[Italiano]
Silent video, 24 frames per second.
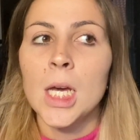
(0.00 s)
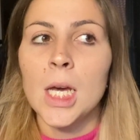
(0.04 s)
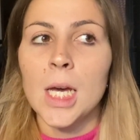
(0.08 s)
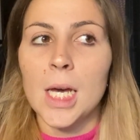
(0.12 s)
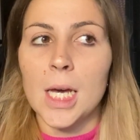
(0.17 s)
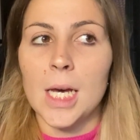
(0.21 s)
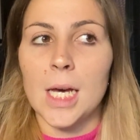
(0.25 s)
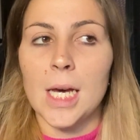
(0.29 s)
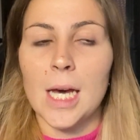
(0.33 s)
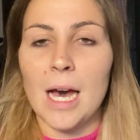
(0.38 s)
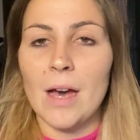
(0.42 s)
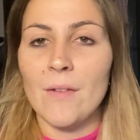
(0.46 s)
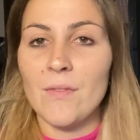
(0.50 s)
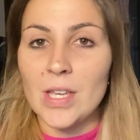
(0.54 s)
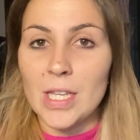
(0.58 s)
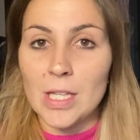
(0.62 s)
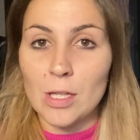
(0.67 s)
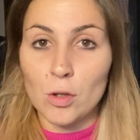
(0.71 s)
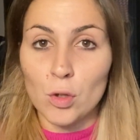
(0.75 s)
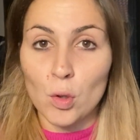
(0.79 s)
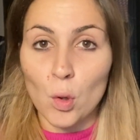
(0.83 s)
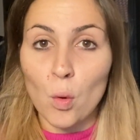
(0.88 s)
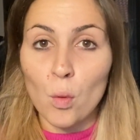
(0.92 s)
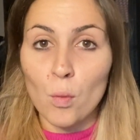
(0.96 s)
eh, ha
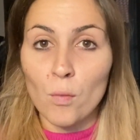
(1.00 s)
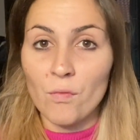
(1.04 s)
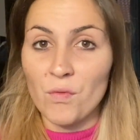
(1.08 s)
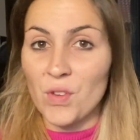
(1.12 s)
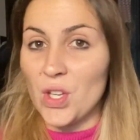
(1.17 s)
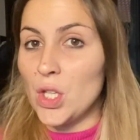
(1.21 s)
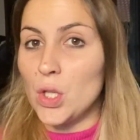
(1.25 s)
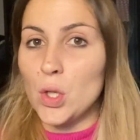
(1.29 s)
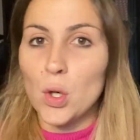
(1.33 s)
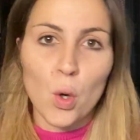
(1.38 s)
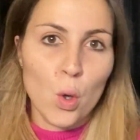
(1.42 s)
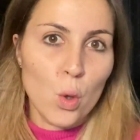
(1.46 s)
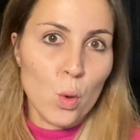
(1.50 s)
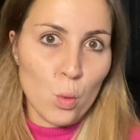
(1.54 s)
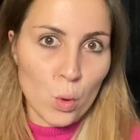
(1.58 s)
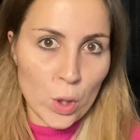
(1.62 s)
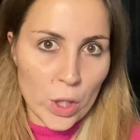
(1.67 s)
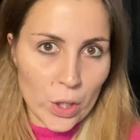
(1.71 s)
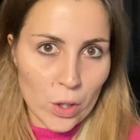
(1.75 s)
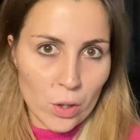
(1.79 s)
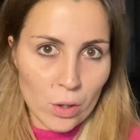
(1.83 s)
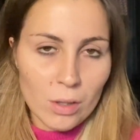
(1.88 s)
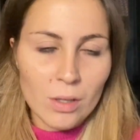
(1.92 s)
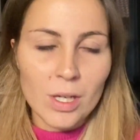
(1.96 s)
vinto un video
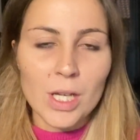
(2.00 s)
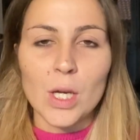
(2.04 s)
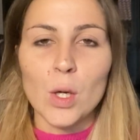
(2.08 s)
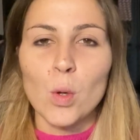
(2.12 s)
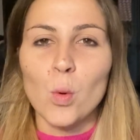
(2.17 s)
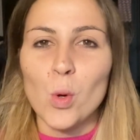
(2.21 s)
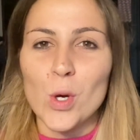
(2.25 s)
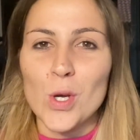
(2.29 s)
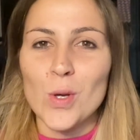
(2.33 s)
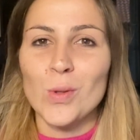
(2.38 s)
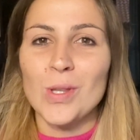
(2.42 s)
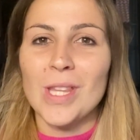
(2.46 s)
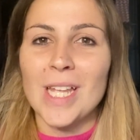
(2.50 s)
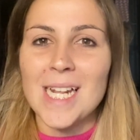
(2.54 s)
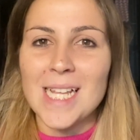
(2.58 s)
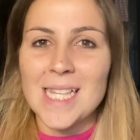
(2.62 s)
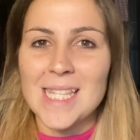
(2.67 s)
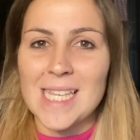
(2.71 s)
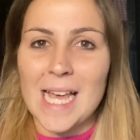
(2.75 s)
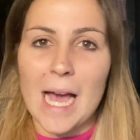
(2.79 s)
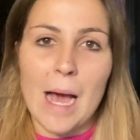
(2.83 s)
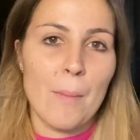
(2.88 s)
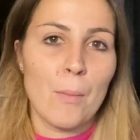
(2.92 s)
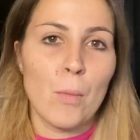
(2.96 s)
unico in cui
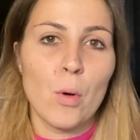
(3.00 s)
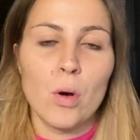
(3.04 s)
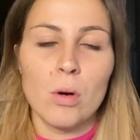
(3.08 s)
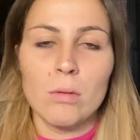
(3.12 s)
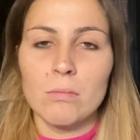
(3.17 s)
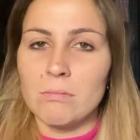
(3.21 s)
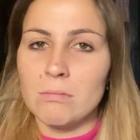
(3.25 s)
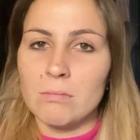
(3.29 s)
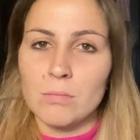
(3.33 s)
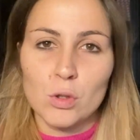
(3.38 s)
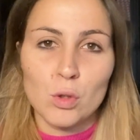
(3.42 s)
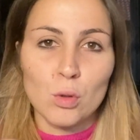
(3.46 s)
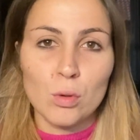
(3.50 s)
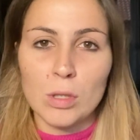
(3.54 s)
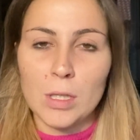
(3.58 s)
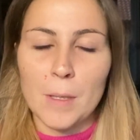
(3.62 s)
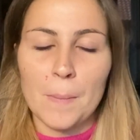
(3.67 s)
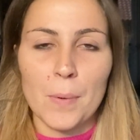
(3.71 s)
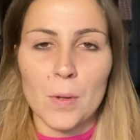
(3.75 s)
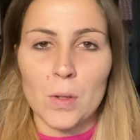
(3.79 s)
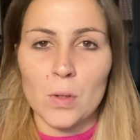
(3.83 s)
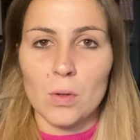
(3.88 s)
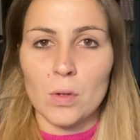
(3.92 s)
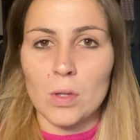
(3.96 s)
utilizziamo mh, mm, tutti i
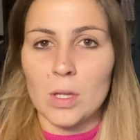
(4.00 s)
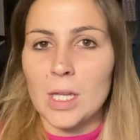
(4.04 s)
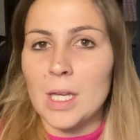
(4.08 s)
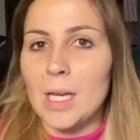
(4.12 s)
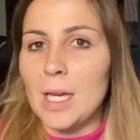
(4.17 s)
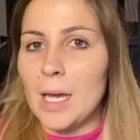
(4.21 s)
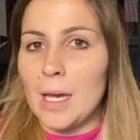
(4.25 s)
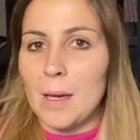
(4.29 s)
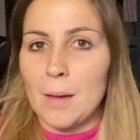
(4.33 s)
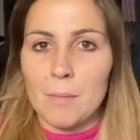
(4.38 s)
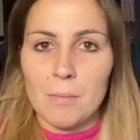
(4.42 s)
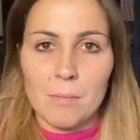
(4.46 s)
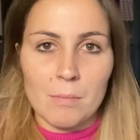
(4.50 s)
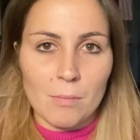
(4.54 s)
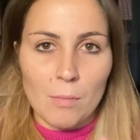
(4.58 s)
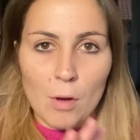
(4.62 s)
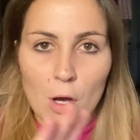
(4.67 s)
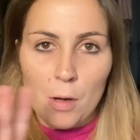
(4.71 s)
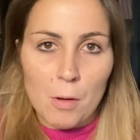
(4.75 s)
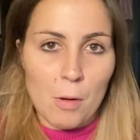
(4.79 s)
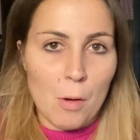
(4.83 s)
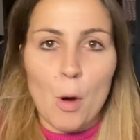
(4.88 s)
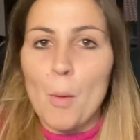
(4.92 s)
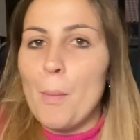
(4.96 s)
prodotti che mh, mm,
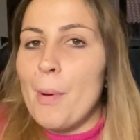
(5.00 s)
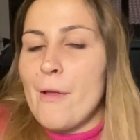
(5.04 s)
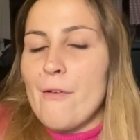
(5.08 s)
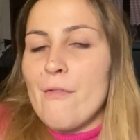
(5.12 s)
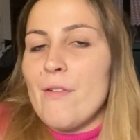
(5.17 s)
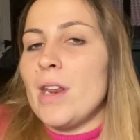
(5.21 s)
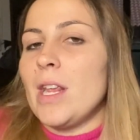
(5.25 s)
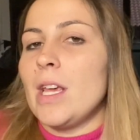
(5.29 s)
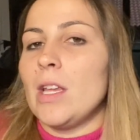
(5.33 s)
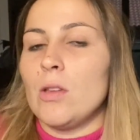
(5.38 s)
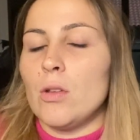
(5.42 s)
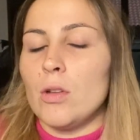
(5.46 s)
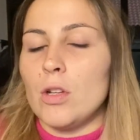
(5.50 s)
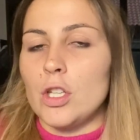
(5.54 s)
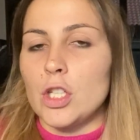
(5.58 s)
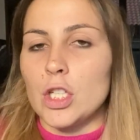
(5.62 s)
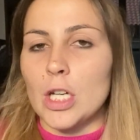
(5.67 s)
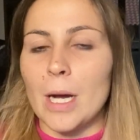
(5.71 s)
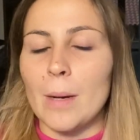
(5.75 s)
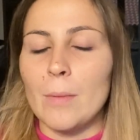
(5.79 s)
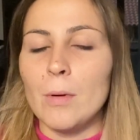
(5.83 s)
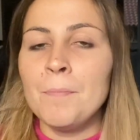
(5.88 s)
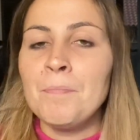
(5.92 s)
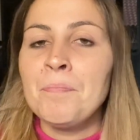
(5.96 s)
ho preferito
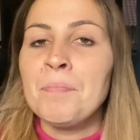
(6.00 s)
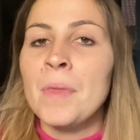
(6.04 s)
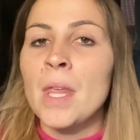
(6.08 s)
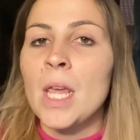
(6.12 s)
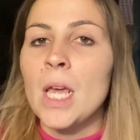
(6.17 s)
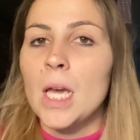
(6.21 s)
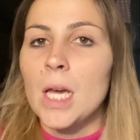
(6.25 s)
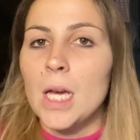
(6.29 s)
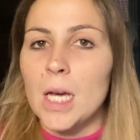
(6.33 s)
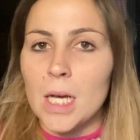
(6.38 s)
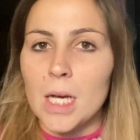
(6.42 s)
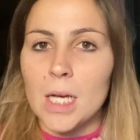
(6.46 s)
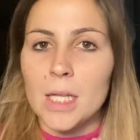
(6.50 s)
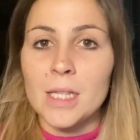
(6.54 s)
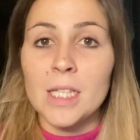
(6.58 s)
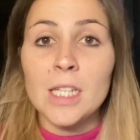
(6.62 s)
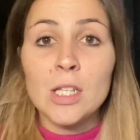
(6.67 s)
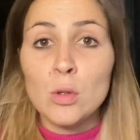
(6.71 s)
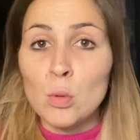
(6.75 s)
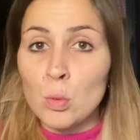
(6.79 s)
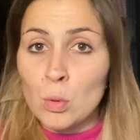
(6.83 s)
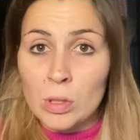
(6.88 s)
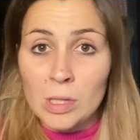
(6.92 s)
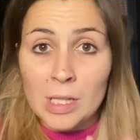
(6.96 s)
diciamo eh, di
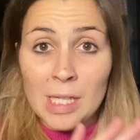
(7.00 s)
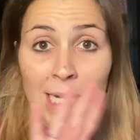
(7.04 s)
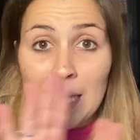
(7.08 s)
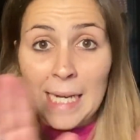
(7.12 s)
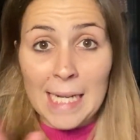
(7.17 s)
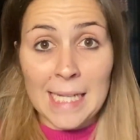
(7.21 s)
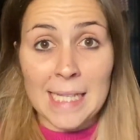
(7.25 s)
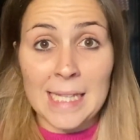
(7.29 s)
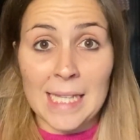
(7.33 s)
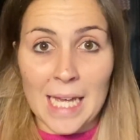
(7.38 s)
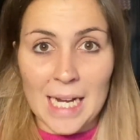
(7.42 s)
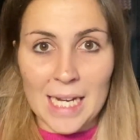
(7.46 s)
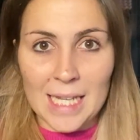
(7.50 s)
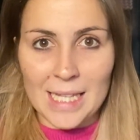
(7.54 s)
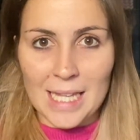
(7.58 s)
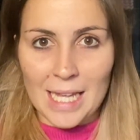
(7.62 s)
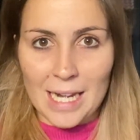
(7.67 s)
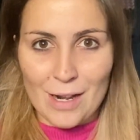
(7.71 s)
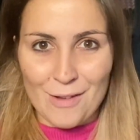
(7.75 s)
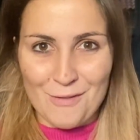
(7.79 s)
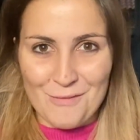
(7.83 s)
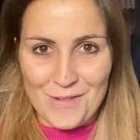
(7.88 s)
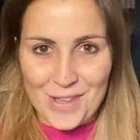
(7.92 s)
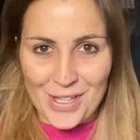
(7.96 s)
tutti i calendari
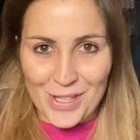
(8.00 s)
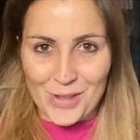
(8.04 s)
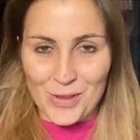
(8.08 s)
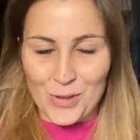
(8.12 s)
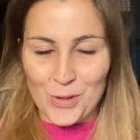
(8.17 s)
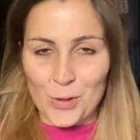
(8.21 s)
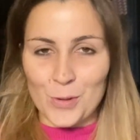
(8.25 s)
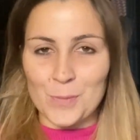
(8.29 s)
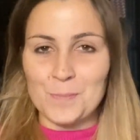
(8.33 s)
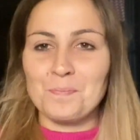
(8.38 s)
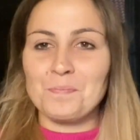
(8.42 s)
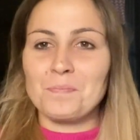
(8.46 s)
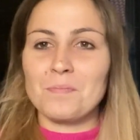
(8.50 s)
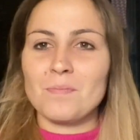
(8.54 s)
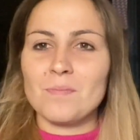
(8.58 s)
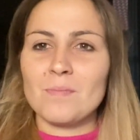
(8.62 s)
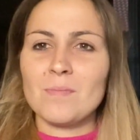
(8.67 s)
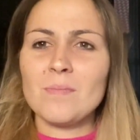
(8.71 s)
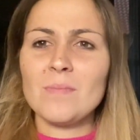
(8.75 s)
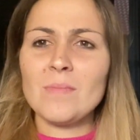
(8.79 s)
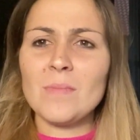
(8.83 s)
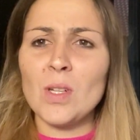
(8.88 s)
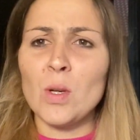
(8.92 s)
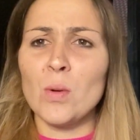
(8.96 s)
dell'avvento
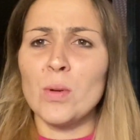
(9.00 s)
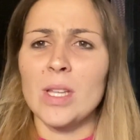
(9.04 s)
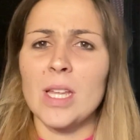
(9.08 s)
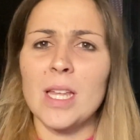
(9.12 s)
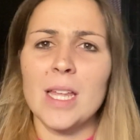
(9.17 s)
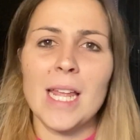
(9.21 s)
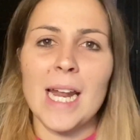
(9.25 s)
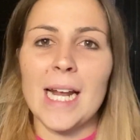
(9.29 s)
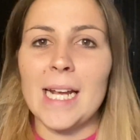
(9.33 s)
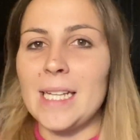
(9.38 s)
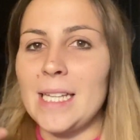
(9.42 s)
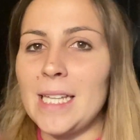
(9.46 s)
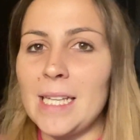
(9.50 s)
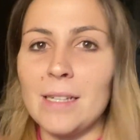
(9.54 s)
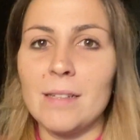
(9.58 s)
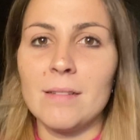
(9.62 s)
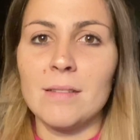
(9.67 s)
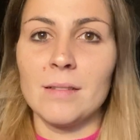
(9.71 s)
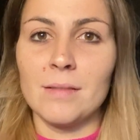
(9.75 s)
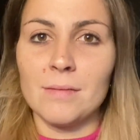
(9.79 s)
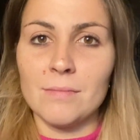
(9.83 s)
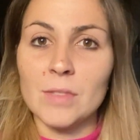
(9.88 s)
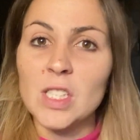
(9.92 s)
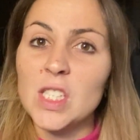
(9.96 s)
quindi direi di
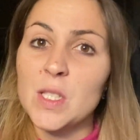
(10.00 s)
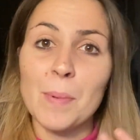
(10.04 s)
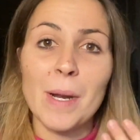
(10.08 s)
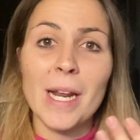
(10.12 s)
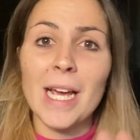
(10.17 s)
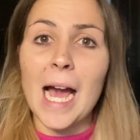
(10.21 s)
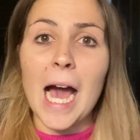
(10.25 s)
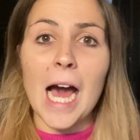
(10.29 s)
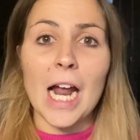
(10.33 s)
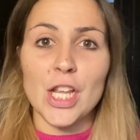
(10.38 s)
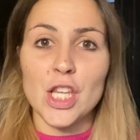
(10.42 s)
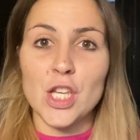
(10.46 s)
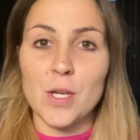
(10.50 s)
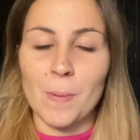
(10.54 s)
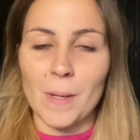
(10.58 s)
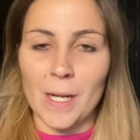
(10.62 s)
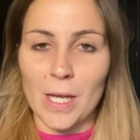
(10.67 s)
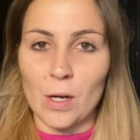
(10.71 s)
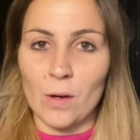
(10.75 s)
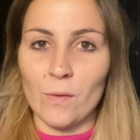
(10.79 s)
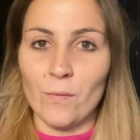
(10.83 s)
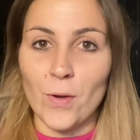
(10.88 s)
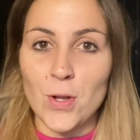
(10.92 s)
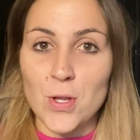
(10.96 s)
um, sbrigarci perché
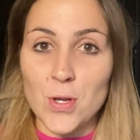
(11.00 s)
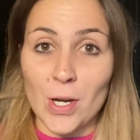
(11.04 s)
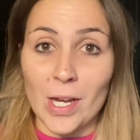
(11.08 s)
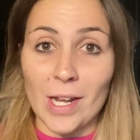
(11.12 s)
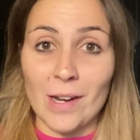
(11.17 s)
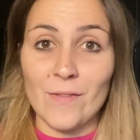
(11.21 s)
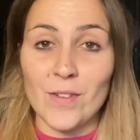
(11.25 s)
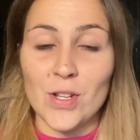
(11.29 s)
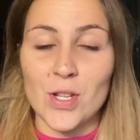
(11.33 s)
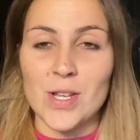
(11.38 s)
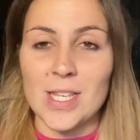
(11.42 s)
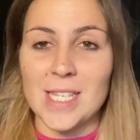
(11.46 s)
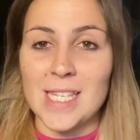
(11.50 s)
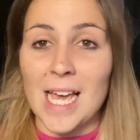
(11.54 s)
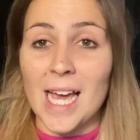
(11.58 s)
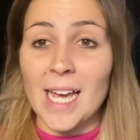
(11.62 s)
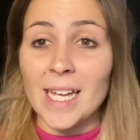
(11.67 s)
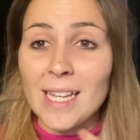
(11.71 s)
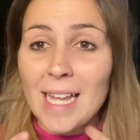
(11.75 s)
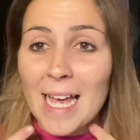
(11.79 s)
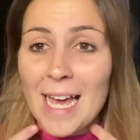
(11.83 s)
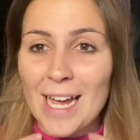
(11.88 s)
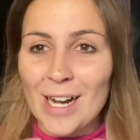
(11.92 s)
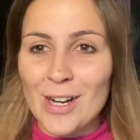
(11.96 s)
non voglio che il video sia
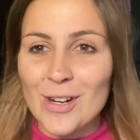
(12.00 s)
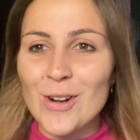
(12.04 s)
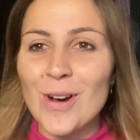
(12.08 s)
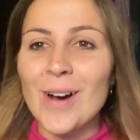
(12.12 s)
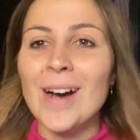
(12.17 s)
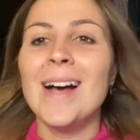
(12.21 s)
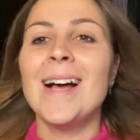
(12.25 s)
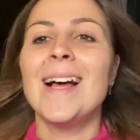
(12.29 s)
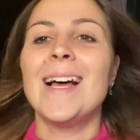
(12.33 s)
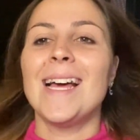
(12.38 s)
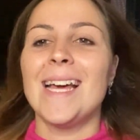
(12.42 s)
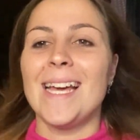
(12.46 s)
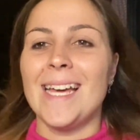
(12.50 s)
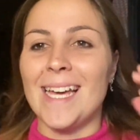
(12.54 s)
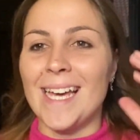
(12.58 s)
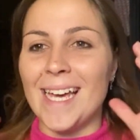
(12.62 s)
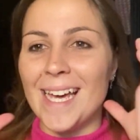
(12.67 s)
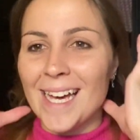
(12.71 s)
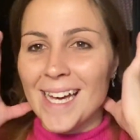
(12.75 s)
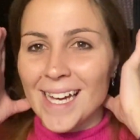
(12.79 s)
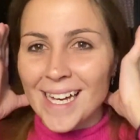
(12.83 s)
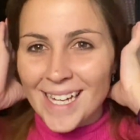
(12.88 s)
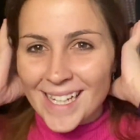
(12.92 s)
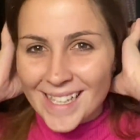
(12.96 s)
eterno
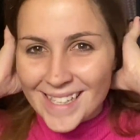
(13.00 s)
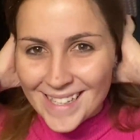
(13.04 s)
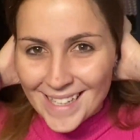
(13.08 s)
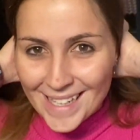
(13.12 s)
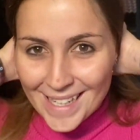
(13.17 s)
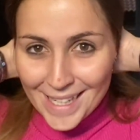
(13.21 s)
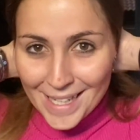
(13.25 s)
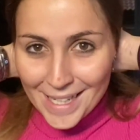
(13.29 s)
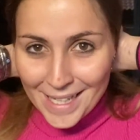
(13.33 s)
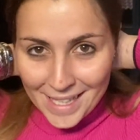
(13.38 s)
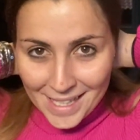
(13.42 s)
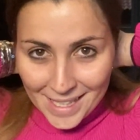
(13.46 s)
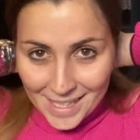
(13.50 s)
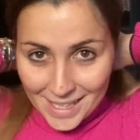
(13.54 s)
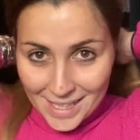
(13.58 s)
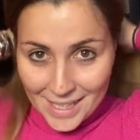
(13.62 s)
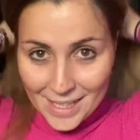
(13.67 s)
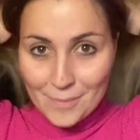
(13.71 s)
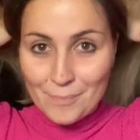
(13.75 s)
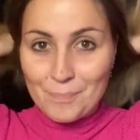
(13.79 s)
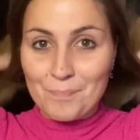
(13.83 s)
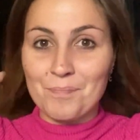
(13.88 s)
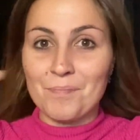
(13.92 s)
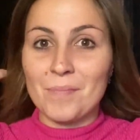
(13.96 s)
e uh, di
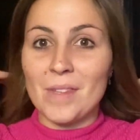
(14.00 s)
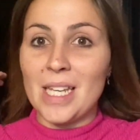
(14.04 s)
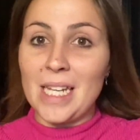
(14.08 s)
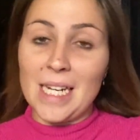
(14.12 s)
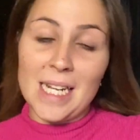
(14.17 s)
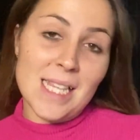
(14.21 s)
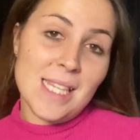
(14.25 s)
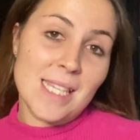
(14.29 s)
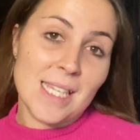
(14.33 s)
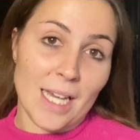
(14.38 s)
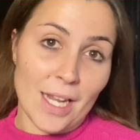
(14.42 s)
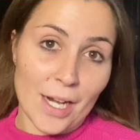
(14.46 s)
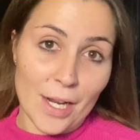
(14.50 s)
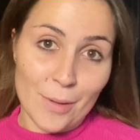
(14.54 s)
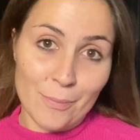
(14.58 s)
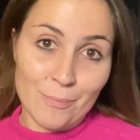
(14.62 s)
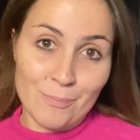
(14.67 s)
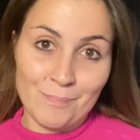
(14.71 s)
mm, iniziare.